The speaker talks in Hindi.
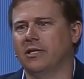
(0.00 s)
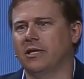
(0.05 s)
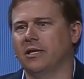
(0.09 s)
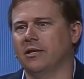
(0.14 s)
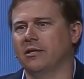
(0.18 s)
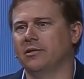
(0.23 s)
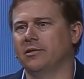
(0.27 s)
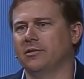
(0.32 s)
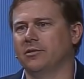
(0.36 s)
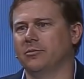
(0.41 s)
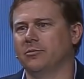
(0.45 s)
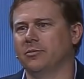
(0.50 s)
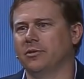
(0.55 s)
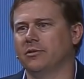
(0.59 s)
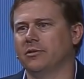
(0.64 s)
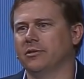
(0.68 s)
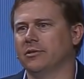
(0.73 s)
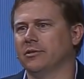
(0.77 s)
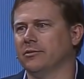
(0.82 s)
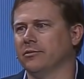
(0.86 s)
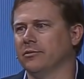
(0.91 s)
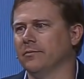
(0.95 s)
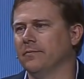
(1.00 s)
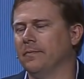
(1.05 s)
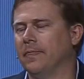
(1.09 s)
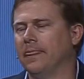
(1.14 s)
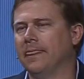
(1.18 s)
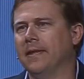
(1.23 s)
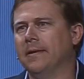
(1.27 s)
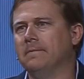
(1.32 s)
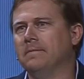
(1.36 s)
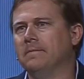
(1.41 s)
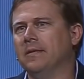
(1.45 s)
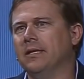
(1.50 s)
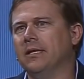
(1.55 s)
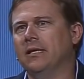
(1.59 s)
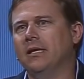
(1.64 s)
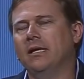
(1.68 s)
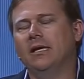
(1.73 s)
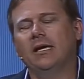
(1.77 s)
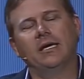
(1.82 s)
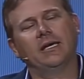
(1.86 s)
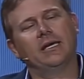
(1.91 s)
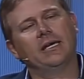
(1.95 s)
यहाँ मेरा बच्चा एक चमत्कार बता रहा
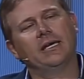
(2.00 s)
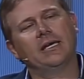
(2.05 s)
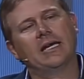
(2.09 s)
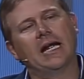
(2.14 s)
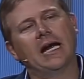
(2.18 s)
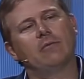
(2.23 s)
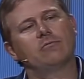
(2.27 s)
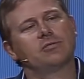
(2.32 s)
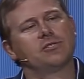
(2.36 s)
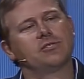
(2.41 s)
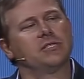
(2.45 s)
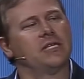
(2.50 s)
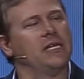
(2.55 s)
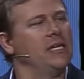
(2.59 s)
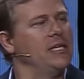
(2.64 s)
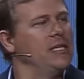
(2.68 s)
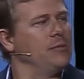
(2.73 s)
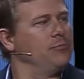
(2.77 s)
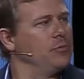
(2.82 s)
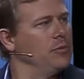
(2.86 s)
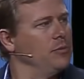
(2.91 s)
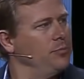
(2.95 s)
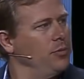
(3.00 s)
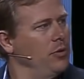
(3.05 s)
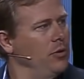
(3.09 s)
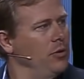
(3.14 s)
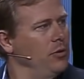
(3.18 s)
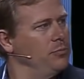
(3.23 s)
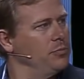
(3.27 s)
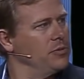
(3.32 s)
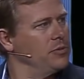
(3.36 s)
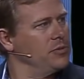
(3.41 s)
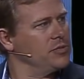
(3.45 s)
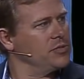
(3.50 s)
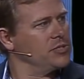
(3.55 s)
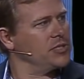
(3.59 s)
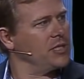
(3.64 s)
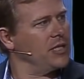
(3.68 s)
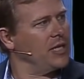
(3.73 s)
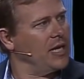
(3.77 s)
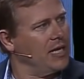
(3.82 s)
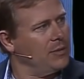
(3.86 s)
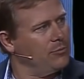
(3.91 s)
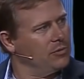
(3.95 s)
था क्योंकि पुलपिट पे खड़ा होकर मैं ऐसा
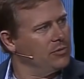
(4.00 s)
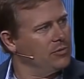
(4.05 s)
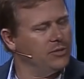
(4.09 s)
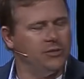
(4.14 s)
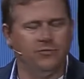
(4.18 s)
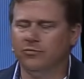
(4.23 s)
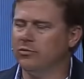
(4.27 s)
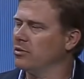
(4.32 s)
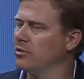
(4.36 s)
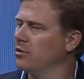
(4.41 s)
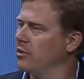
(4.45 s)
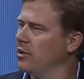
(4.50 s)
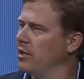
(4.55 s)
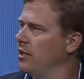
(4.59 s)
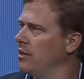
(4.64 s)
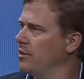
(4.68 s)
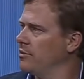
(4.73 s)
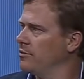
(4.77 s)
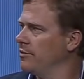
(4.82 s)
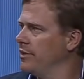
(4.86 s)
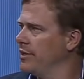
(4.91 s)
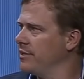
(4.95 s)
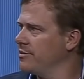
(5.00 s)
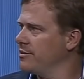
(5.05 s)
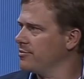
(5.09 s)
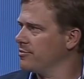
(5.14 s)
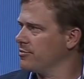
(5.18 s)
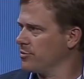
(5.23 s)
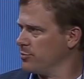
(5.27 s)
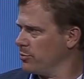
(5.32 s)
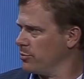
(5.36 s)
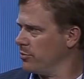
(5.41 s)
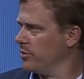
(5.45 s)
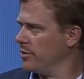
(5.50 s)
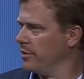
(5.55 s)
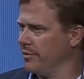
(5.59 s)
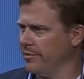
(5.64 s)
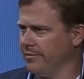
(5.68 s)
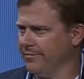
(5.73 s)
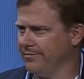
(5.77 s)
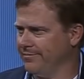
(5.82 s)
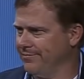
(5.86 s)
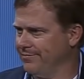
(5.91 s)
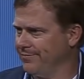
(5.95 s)
कहता हूँ कि परमेश्वर प्रार्थनाओं का उत्तर देता
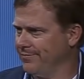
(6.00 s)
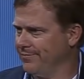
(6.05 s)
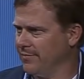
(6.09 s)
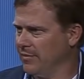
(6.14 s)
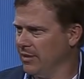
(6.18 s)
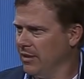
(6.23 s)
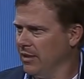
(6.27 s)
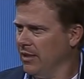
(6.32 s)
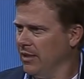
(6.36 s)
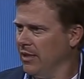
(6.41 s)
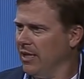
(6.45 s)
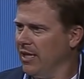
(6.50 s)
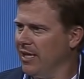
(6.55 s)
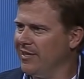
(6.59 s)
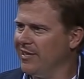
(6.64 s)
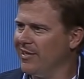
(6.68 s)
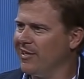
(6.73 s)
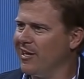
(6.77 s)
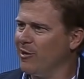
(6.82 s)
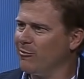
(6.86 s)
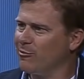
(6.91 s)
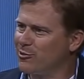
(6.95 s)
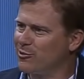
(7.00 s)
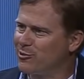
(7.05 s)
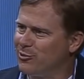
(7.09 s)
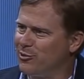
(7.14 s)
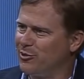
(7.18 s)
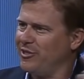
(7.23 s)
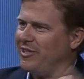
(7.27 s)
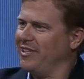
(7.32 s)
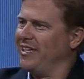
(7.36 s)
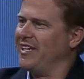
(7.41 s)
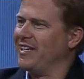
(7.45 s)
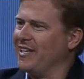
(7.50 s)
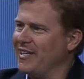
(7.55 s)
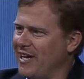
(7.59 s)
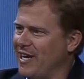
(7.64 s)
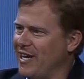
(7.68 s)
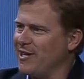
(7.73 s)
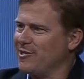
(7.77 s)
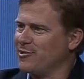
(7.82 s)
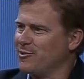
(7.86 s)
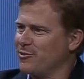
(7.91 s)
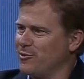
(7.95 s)
है और यहाँ मैं अपने सामने एक
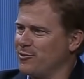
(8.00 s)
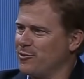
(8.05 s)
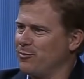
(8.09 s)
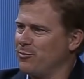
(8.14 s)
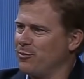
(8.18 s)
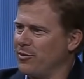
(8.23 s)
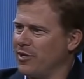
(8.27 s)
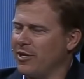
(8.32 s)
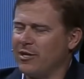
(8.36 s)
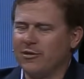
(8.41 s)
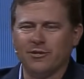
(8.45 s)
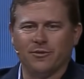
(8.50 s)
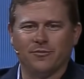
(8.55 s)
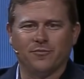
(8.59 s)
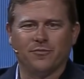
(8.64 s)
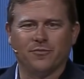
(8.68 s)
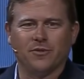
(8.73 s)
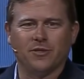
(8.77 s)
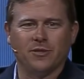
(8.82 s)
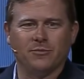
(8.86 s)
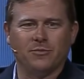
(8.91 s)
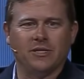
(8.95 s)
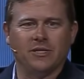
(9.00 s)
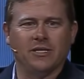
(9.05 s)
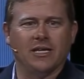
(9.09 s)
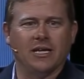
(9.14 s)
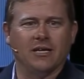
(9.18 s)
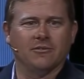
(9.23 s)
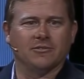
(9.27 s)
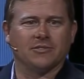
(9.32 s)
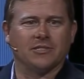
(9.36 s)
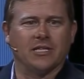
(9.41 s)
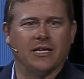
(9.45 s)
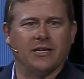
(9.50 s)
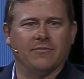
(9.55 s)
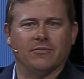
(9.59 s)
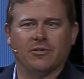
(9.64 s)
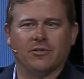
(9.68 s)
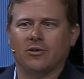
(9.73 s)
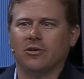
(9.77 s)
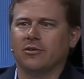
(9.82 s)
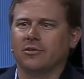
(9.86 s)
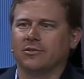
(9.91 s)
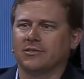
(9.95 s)
प्रार्थना का उत्तर देख रहा हूँ और मुझे
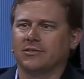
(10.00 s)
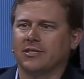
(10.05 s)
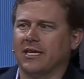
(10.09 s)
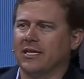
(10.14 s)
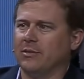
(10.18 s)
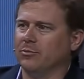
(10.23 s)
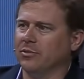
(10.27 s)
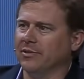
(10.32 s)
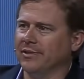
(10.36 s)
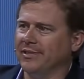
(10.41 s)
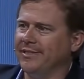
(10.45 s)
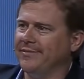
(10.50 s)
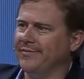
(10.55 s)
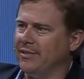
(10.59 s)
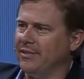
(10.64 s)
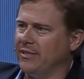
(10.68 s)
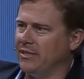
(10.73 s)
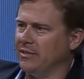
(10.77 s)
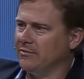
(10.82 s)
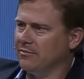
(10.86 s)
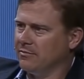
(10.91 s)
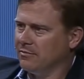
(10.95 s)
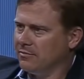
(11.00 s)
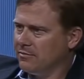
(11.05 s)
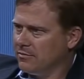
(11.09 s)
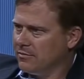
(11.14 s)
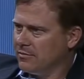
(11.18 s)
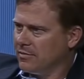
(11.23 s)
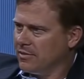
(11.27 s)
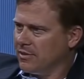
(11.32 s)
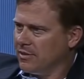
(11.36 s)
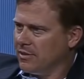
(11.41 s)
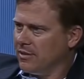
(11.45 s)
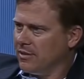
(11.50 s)
इसको यकीन करने में मुश्किल हो रही है